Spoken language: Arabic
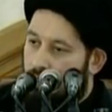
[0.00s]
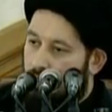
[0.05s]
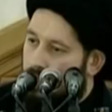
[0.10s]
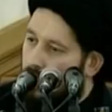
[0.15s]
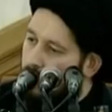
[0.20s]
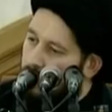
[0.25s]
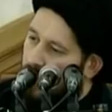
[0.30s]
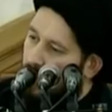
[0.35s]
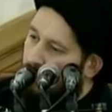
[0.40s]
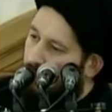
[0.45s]

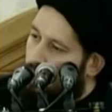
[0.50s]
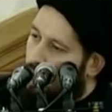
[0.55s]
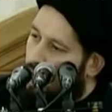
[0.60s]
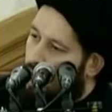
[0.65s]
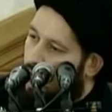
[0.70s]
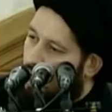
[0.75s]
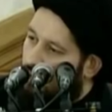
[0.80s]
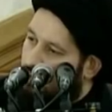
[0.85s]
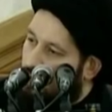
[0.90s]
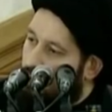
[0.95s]
كم من
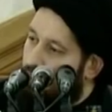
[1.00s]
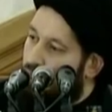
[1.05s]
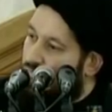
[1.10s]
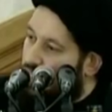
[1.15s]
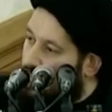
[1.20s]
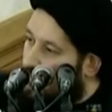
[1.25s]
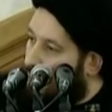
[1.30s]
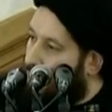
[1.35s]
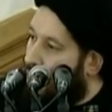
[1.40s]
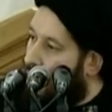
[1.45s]
الفقهاء أفتوا
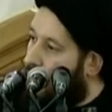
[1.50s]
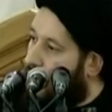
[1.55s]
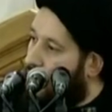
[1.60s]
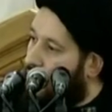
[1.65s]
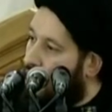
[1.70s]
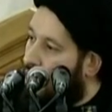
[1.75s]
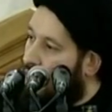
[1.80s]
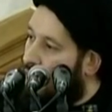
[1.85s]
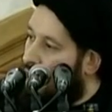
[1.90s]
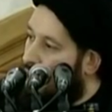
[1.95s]
باستحباب
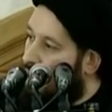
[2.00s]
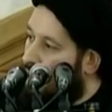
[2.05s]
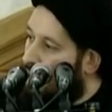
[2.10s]
هذه